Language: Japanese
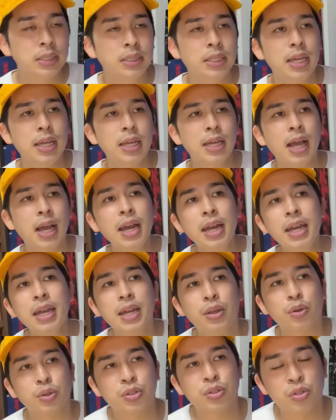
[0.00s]
で、彼
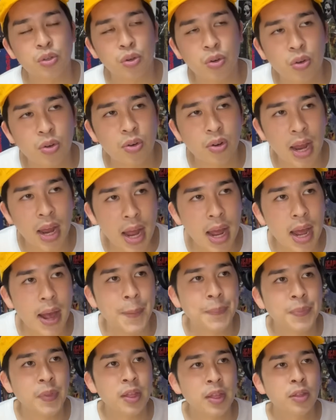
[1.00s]
らの主張が、